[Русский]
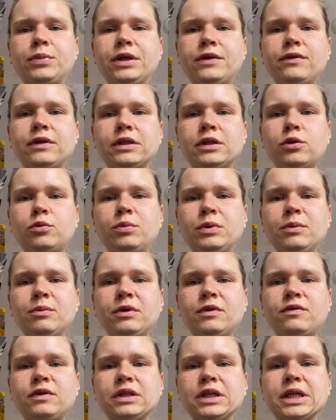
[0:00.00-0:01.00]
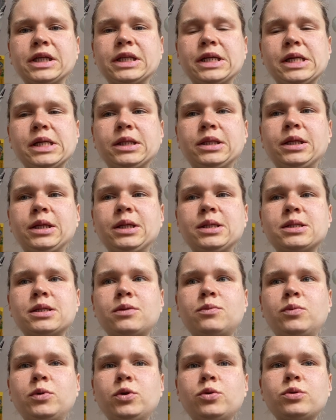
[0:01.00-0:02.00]
Привет, любимые! Вы на канале
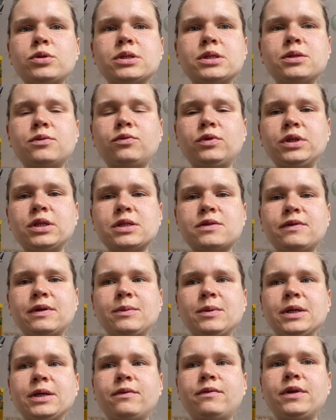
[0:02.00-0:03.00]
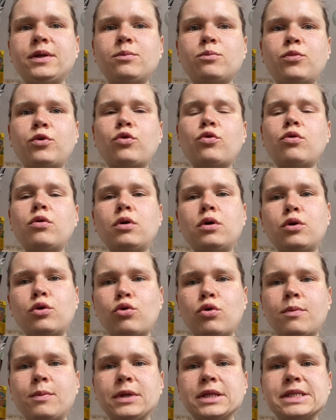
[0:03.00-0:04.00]
30+, и сегодня с вами говорим про
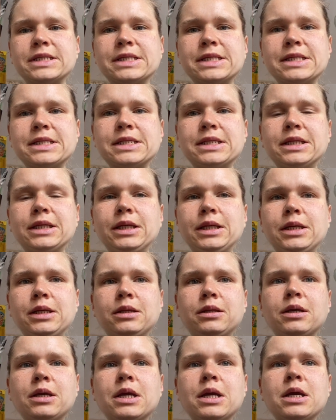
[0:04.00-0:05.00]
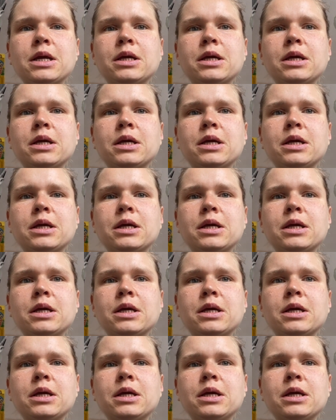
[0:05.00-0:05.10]
гомоцистеин.